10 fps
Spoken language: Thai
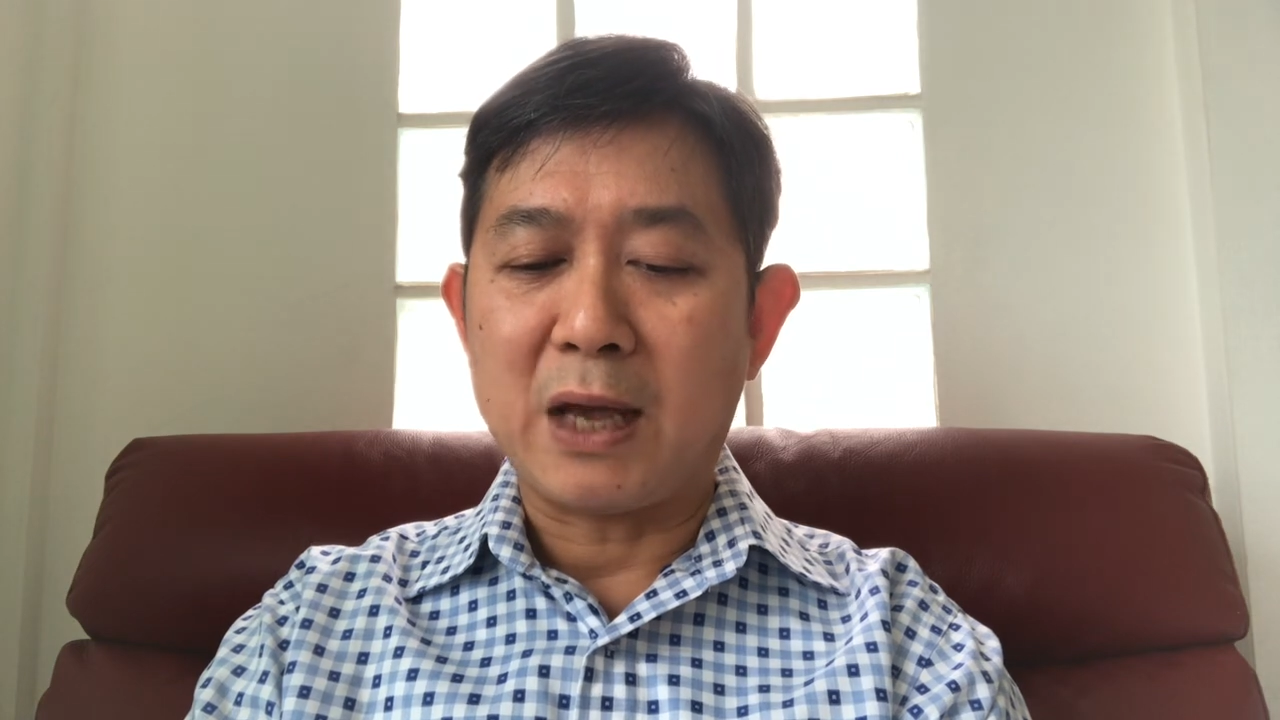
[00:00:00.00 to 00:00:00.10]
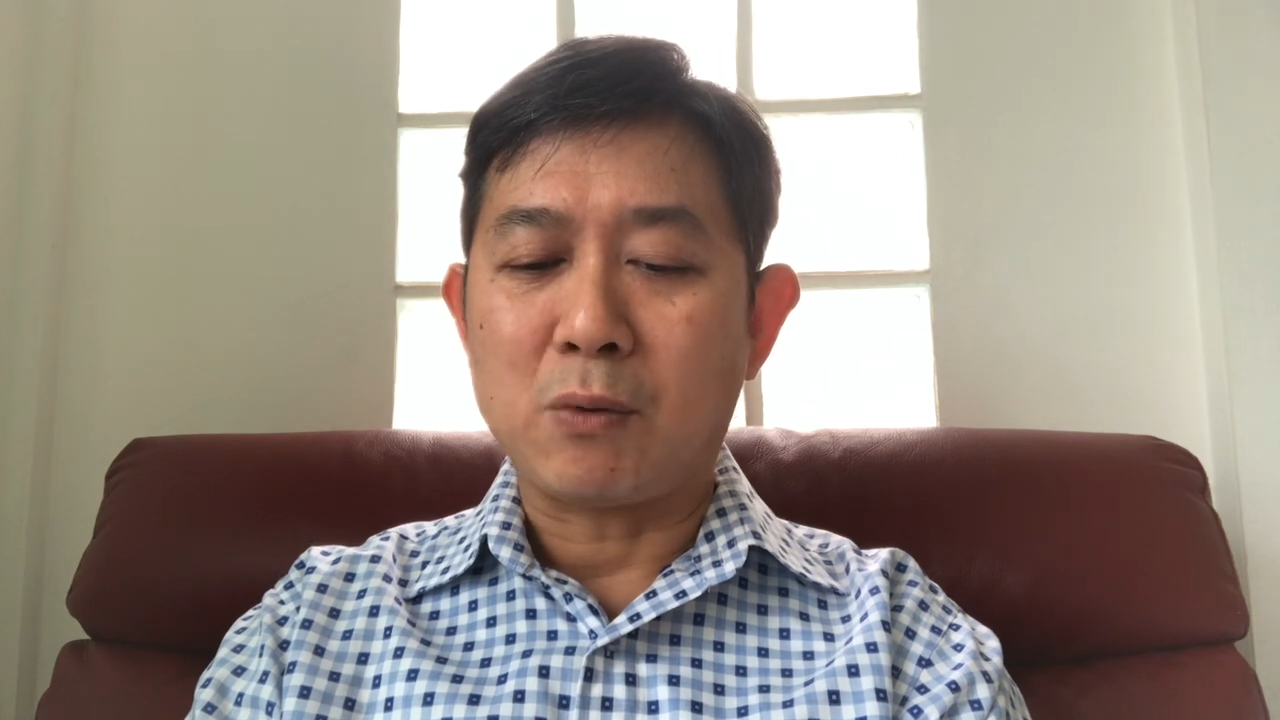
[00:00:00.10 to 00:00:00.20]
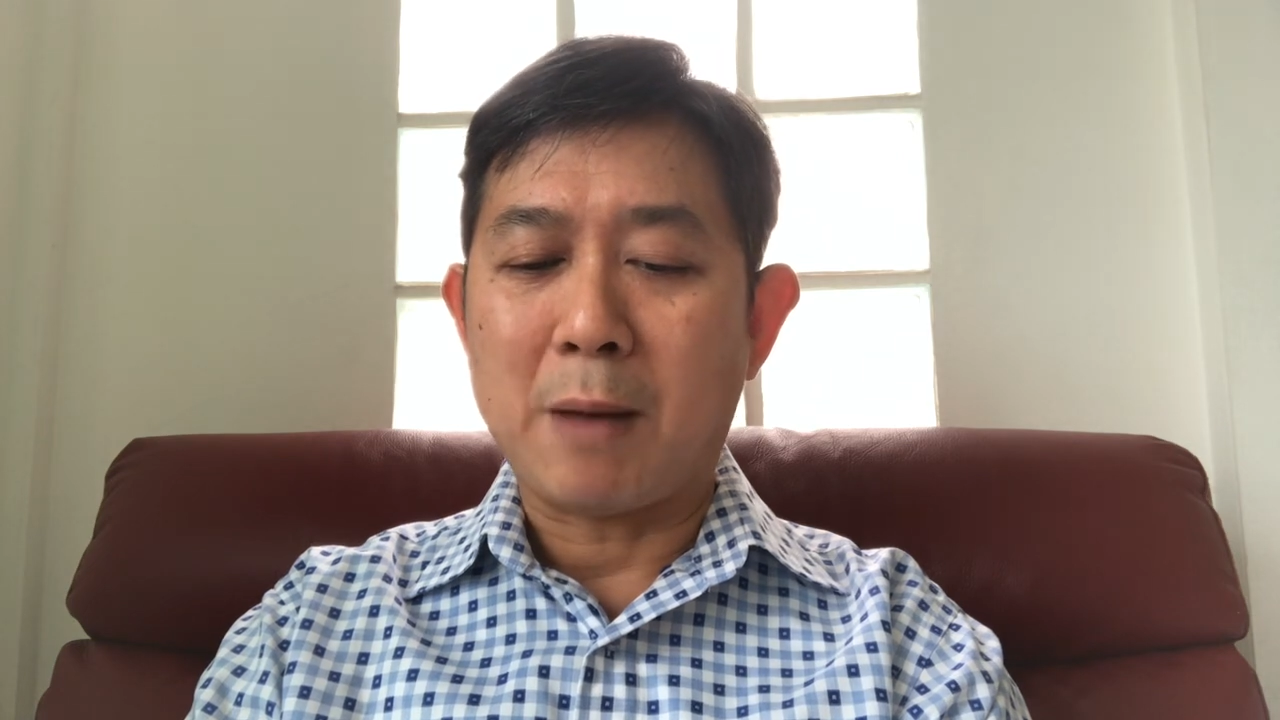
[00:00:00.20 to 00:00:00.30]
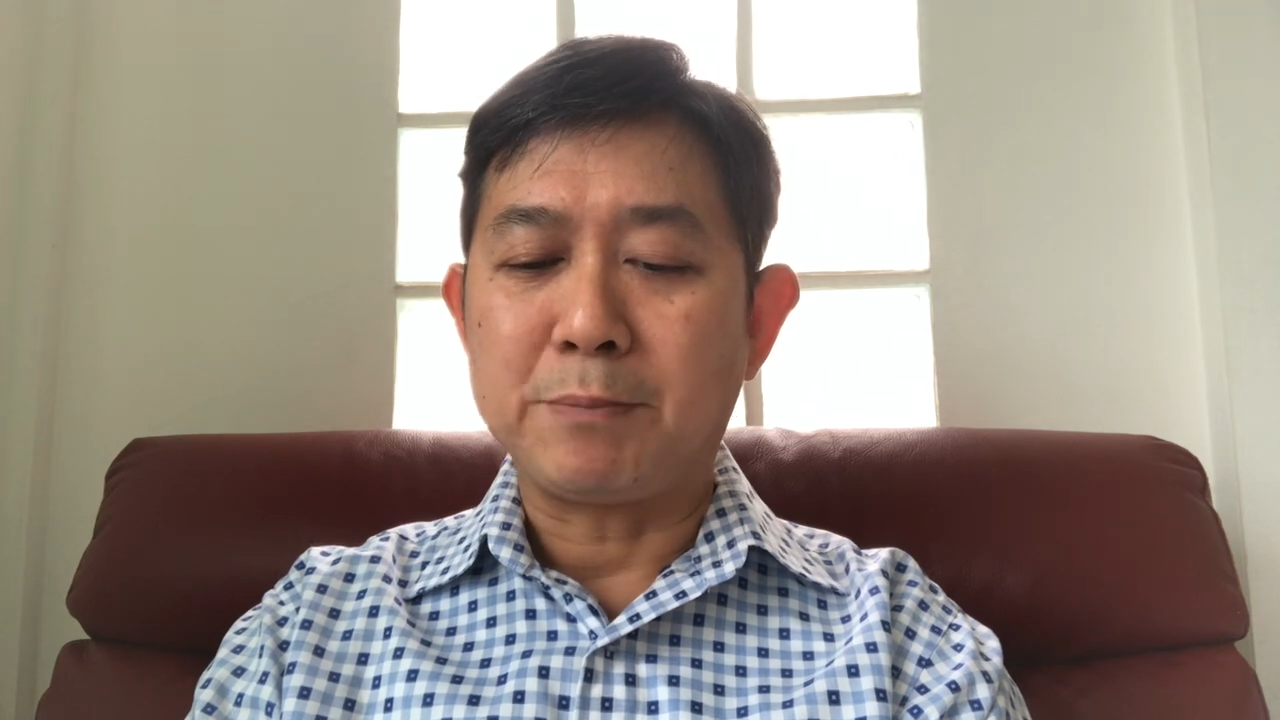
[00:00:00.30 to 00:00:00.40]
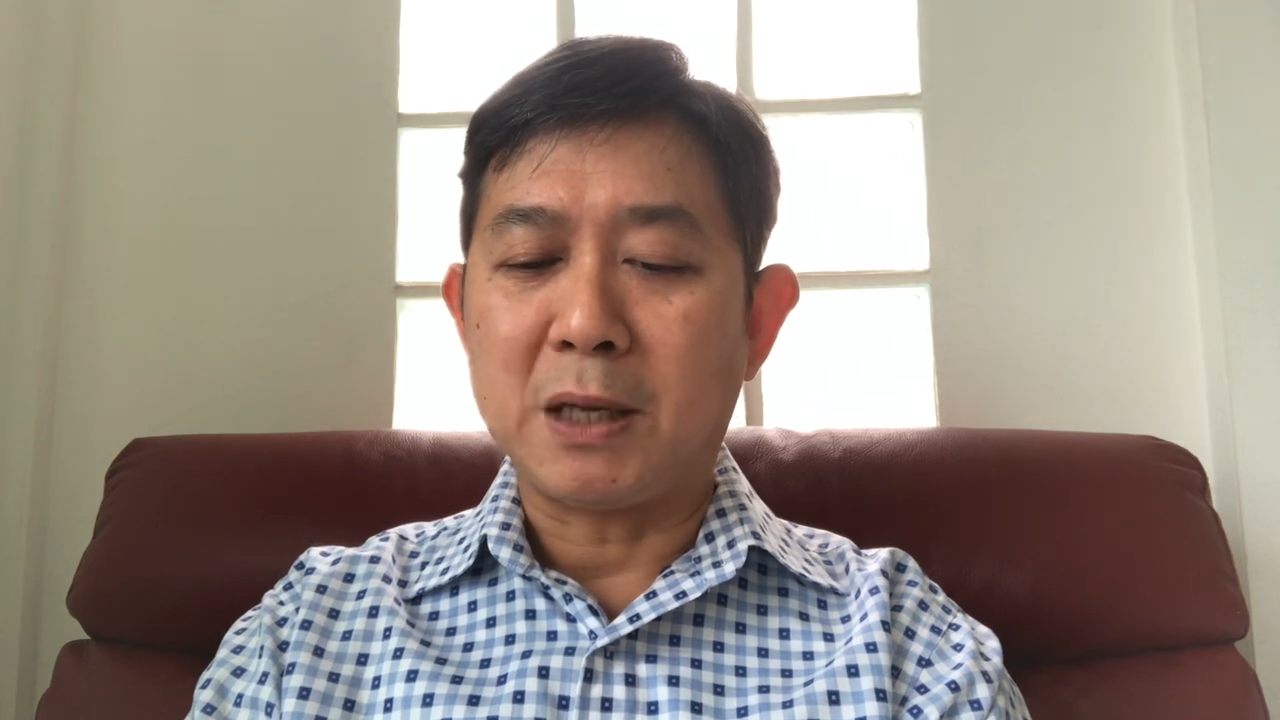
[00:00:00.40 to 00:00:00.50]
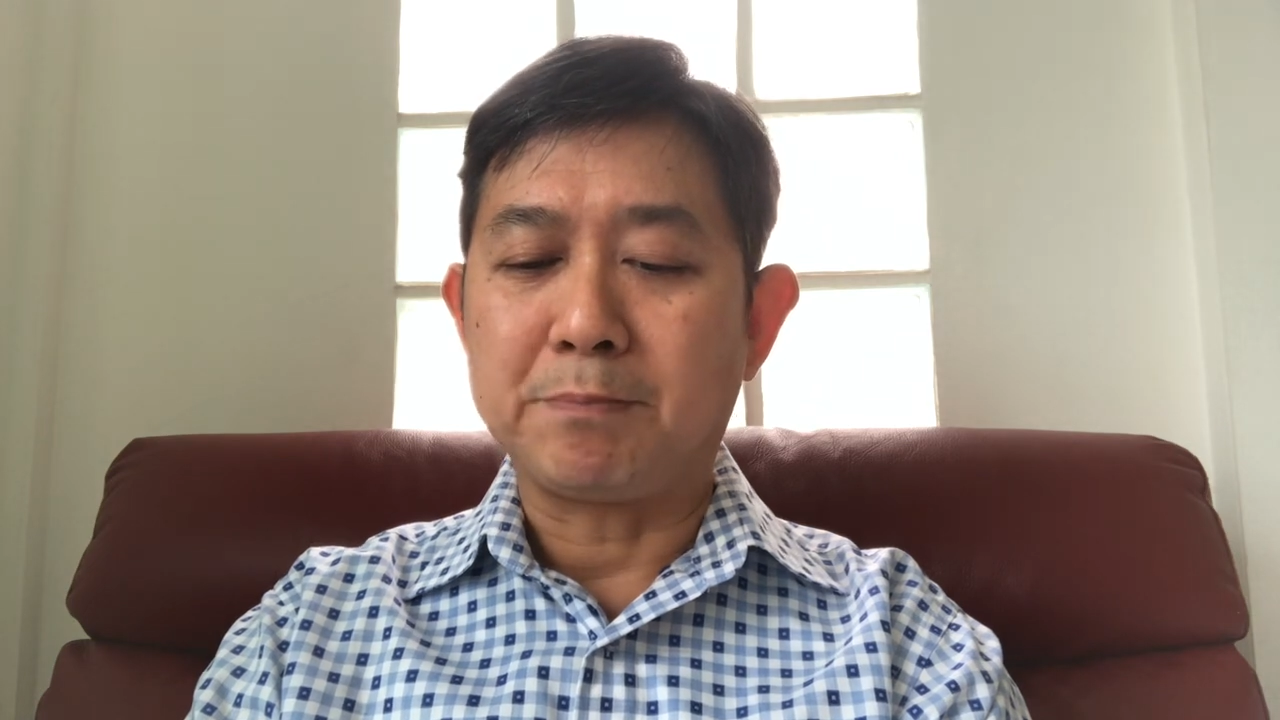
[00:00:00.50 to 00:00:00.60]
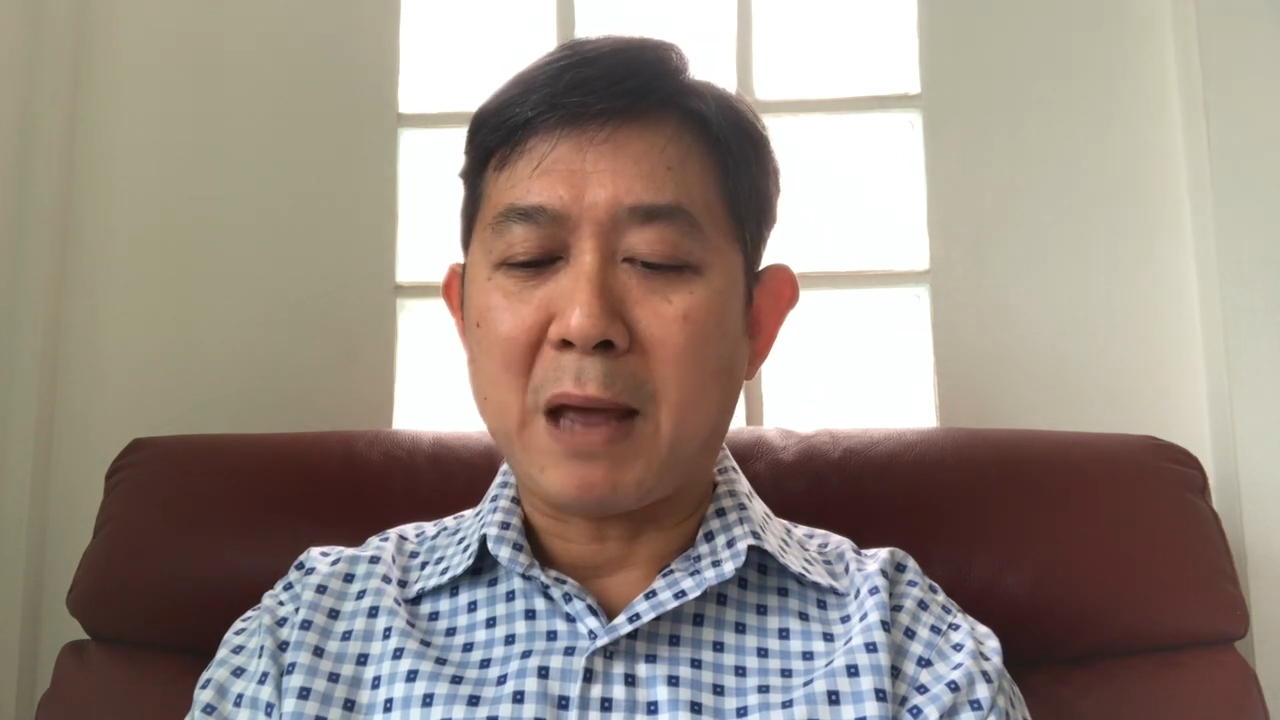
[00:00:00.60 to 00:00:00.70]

ความเปลี่ยนแปล